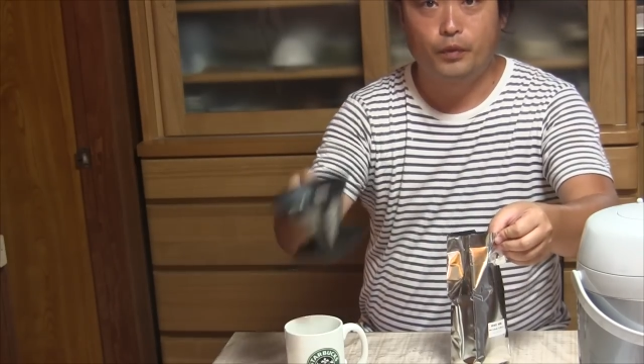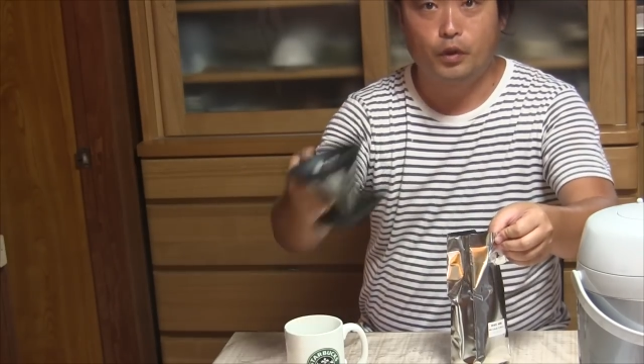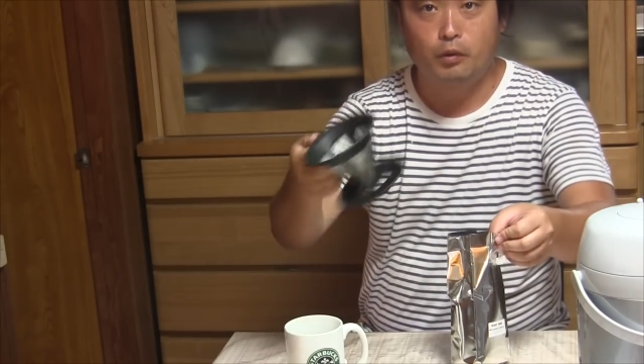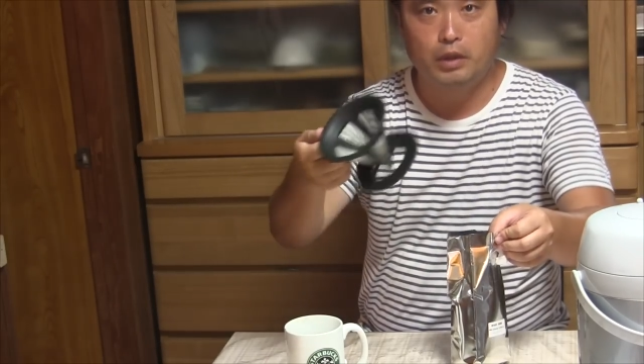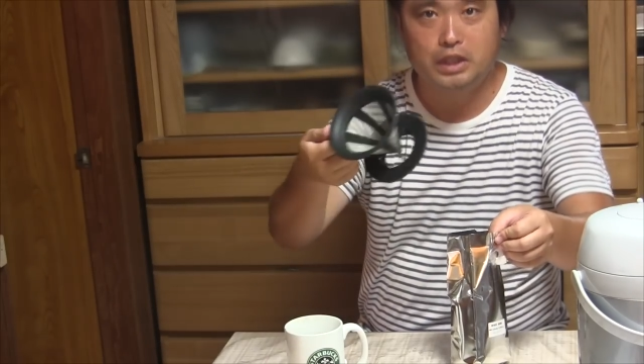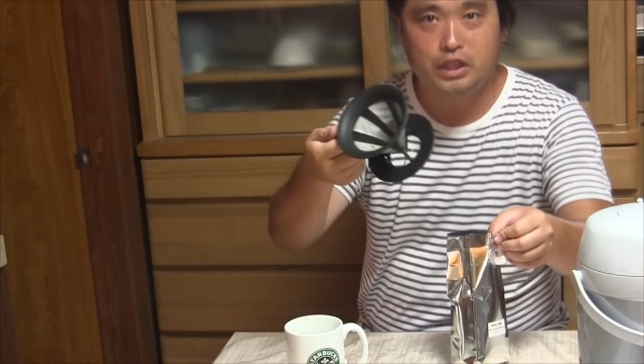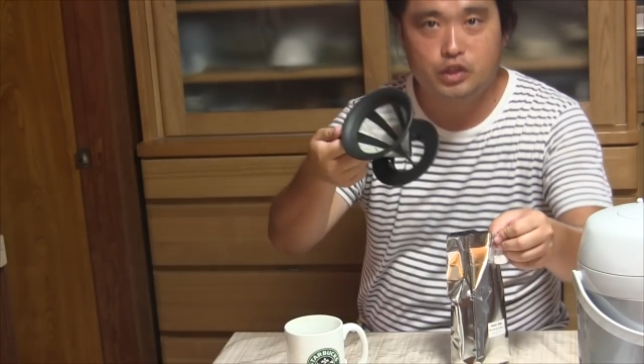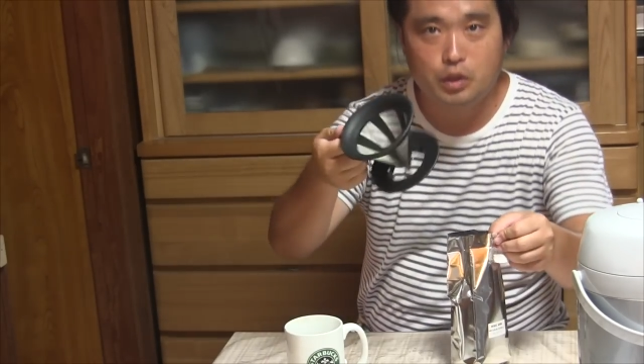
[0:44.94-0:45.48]

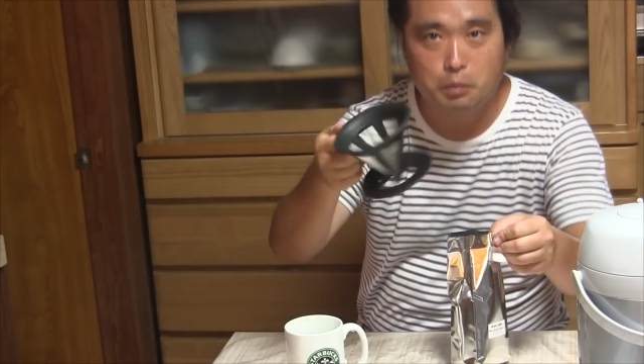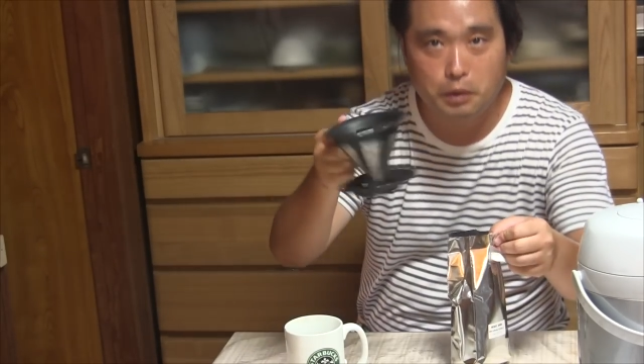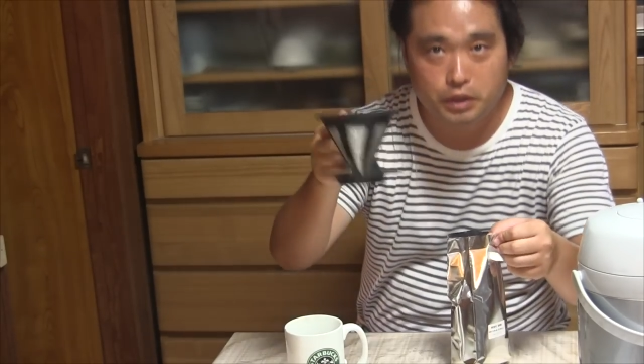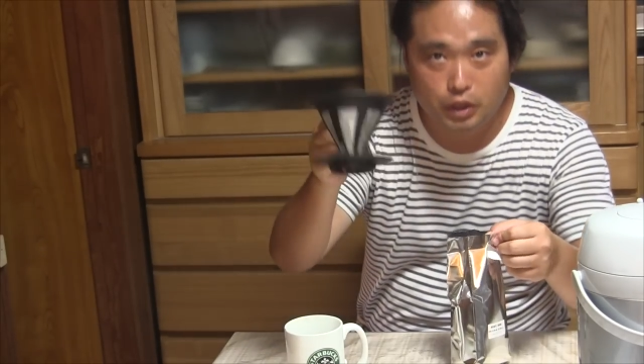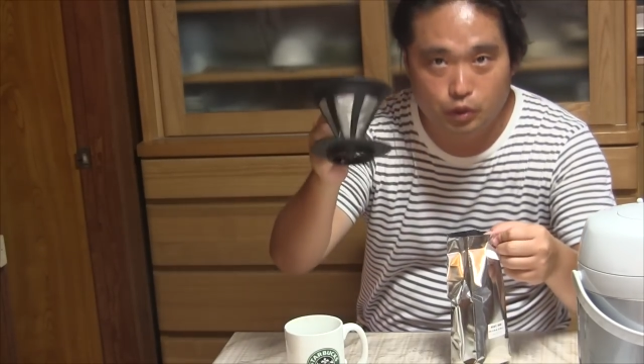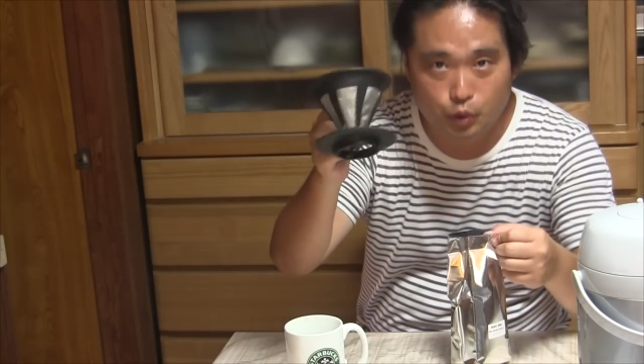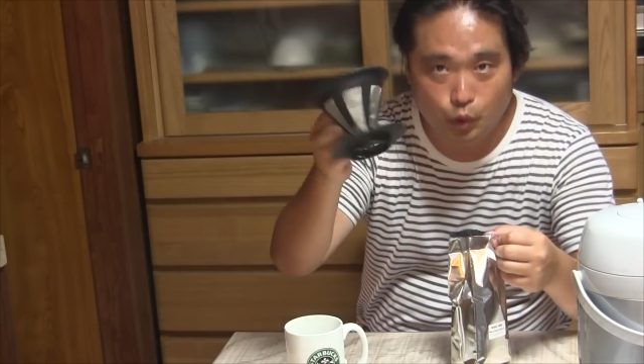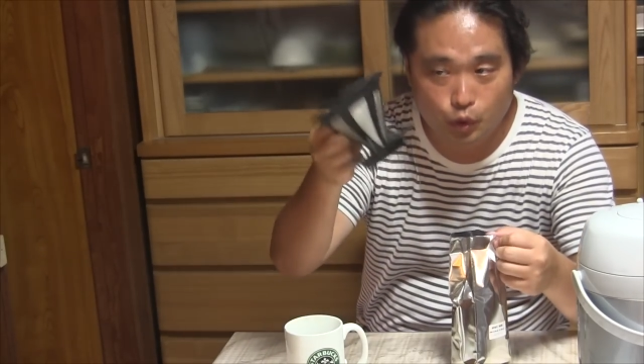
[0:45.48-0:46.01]
私の
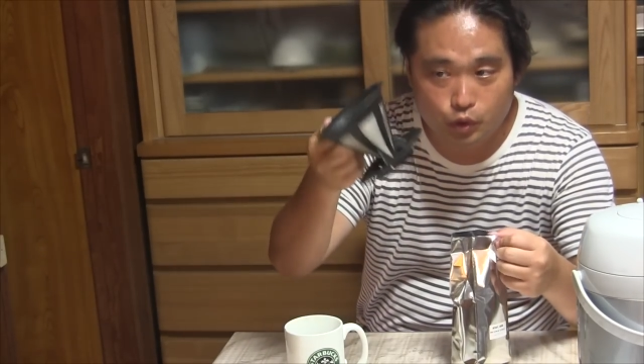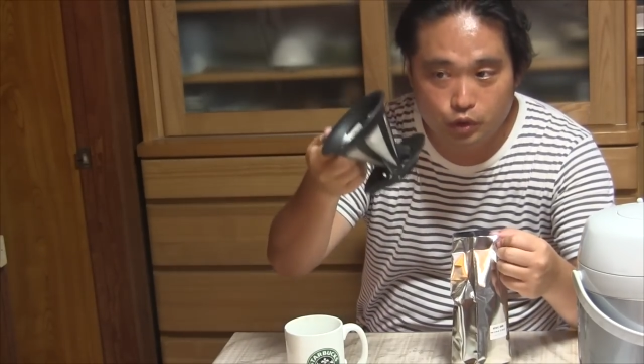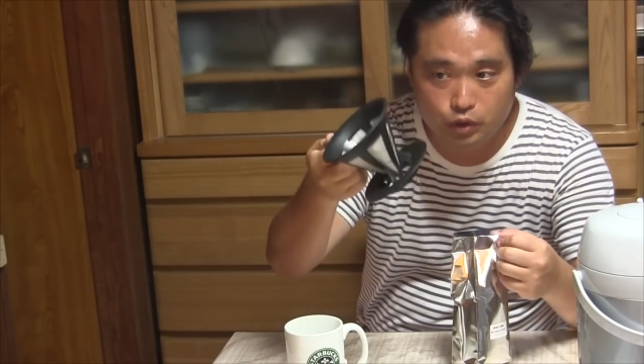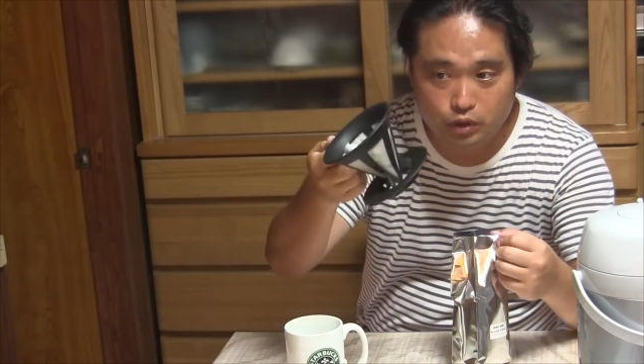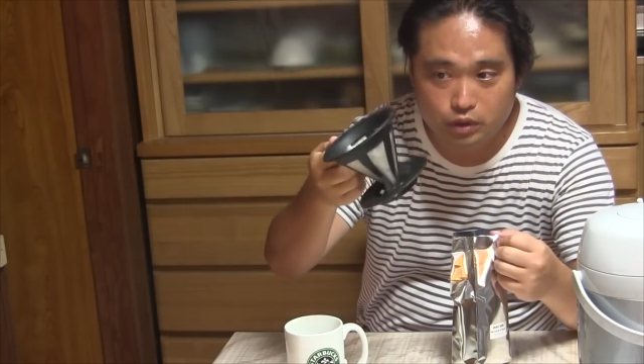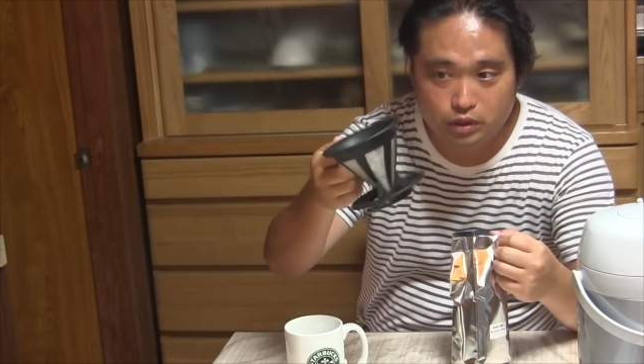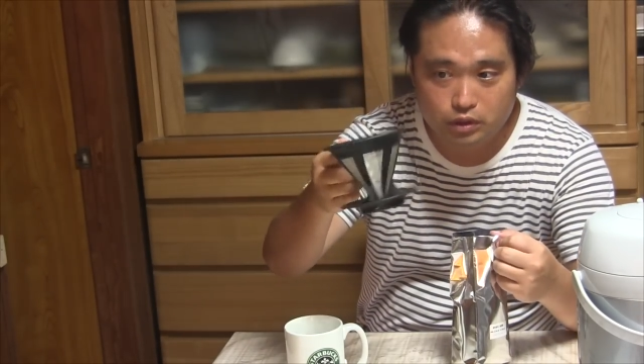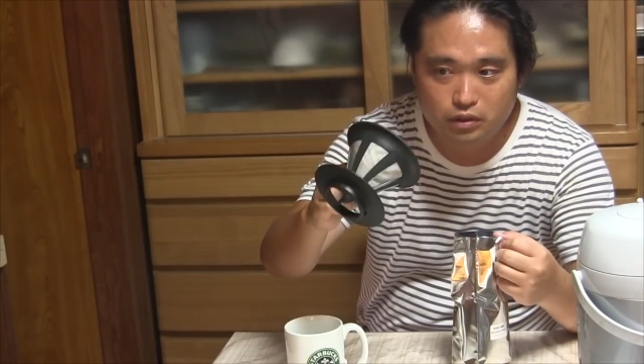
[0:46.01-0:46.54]
持ってる道
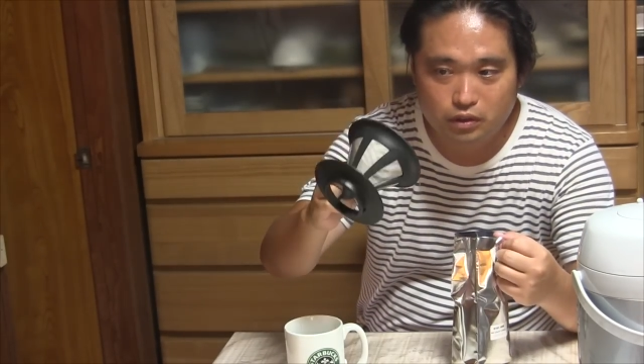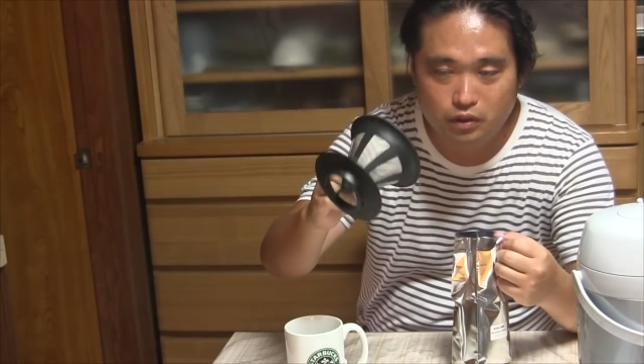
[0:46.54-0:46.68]
具、